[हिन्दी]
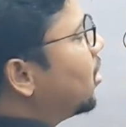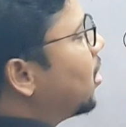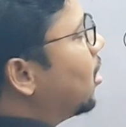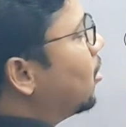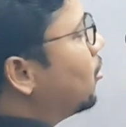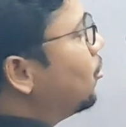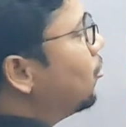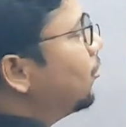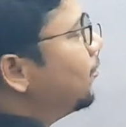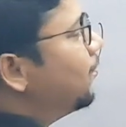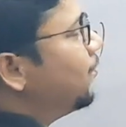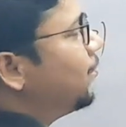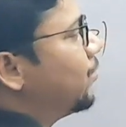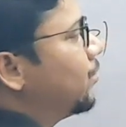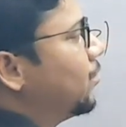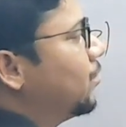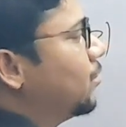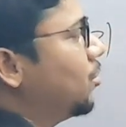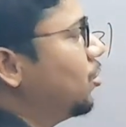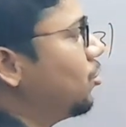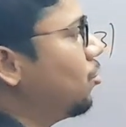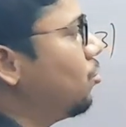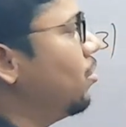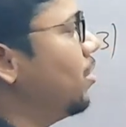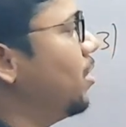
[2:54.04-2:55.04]
दिखा दो
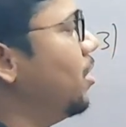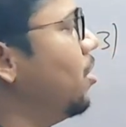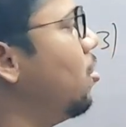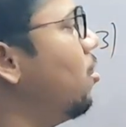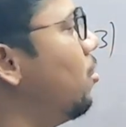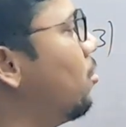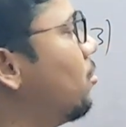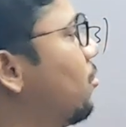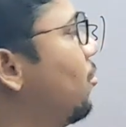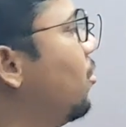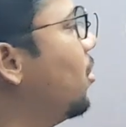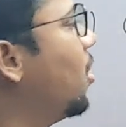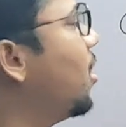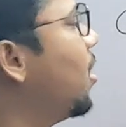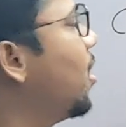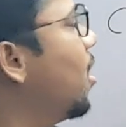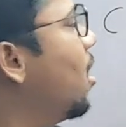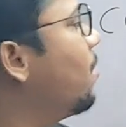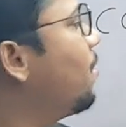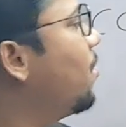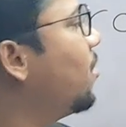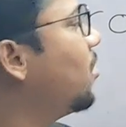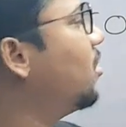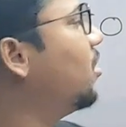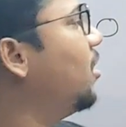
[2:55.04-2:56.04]
तो देखो ये ऑक्सीजन
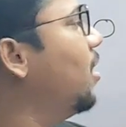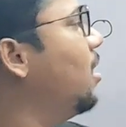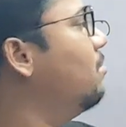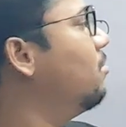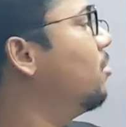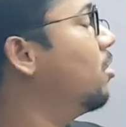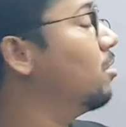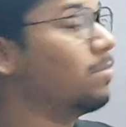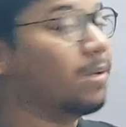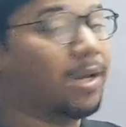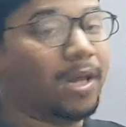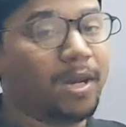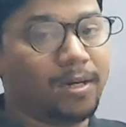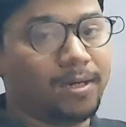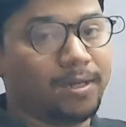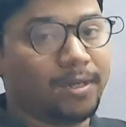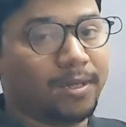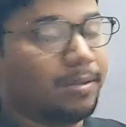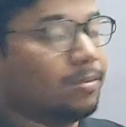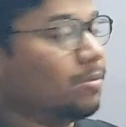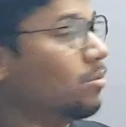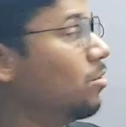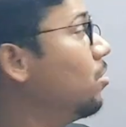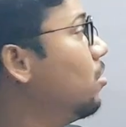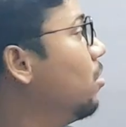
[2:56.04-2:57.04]
यहाँ पर तीन बॉन्ड बना
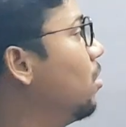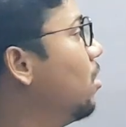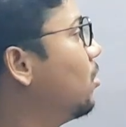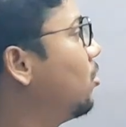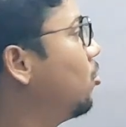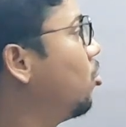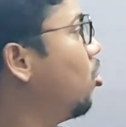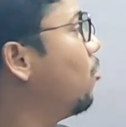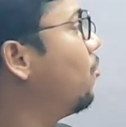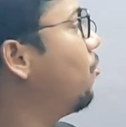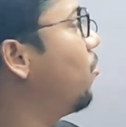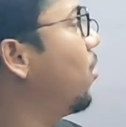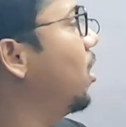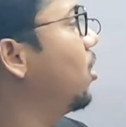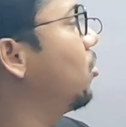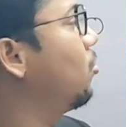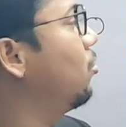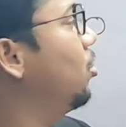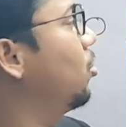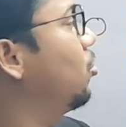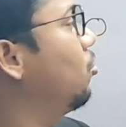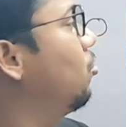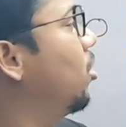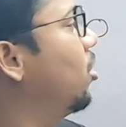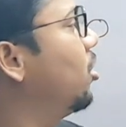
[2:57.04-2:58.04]
लिया टॉप वाले
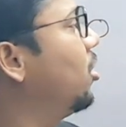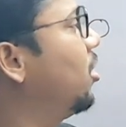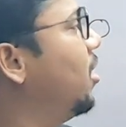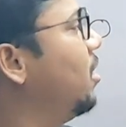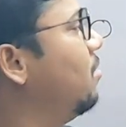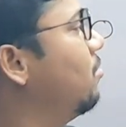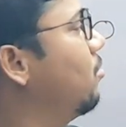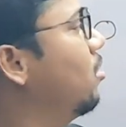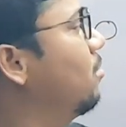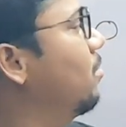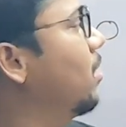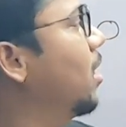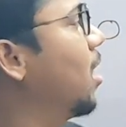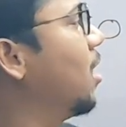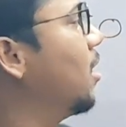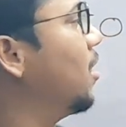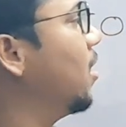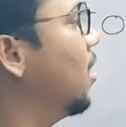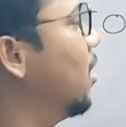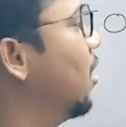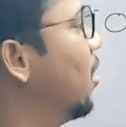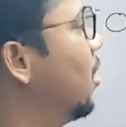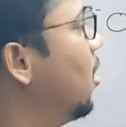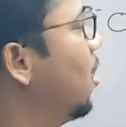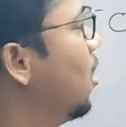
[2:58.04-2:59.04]
को देखोगे तीन बॉन्ड बना
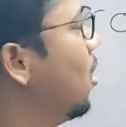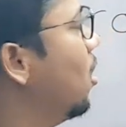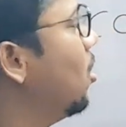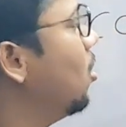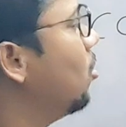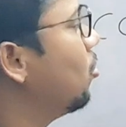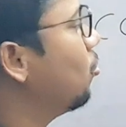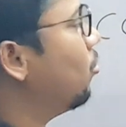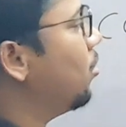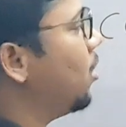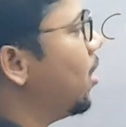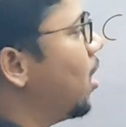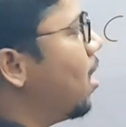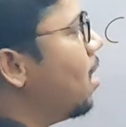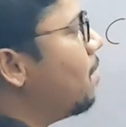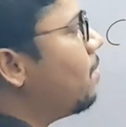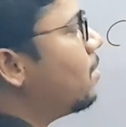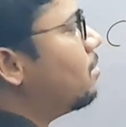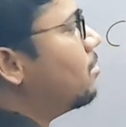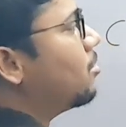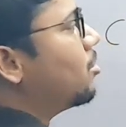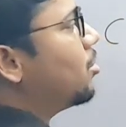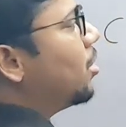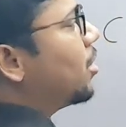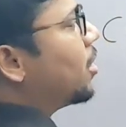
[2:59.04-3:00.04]
लिया तो यहाँ
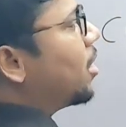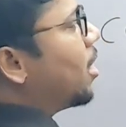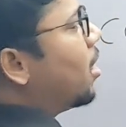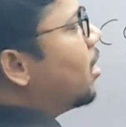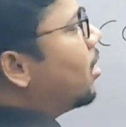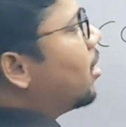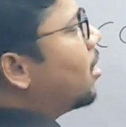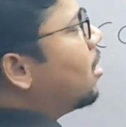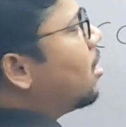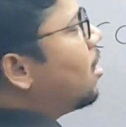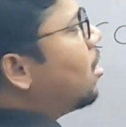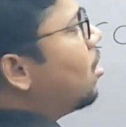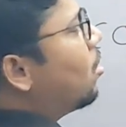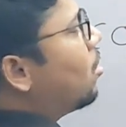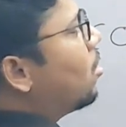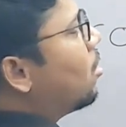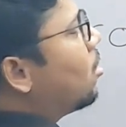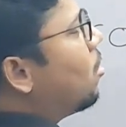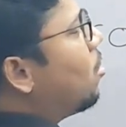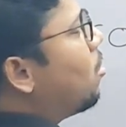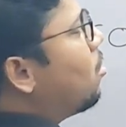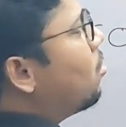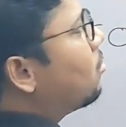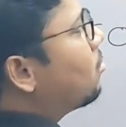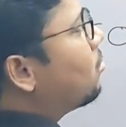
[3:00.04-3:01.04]
पर बच्चे क्या आएगा
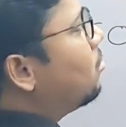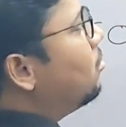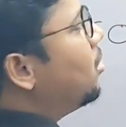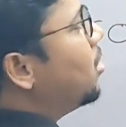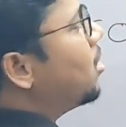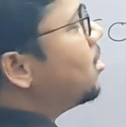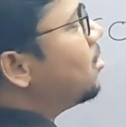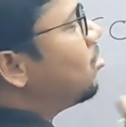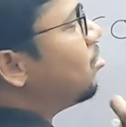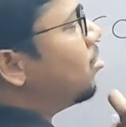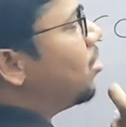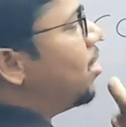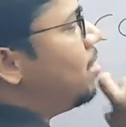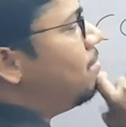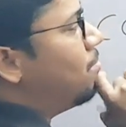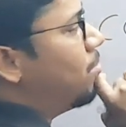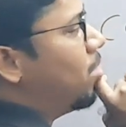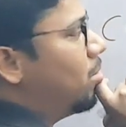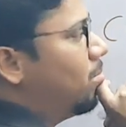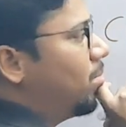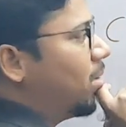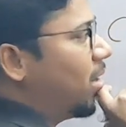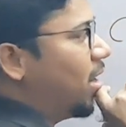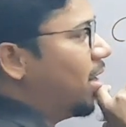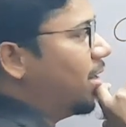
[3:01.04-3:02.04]
अगर ऑक्सीजन तीन
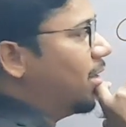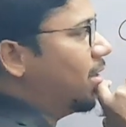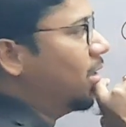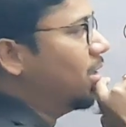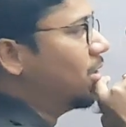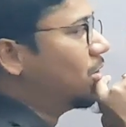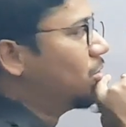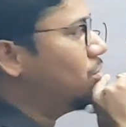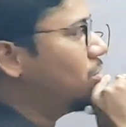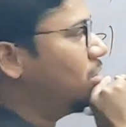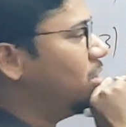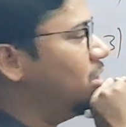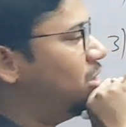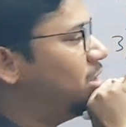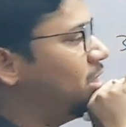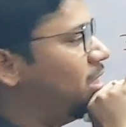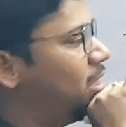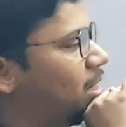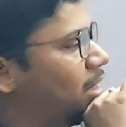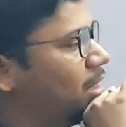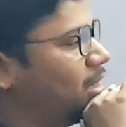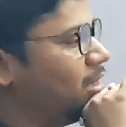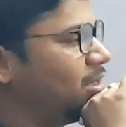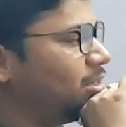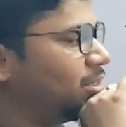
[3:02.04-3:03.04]
बॉन्ड बनाएगा क्योंकि तो
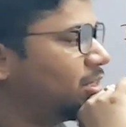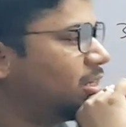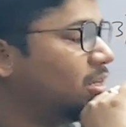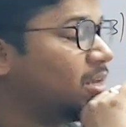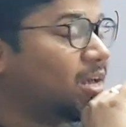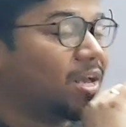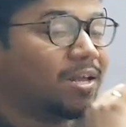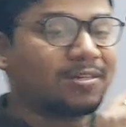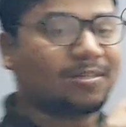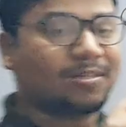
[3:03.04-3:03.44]
जनरली इसकी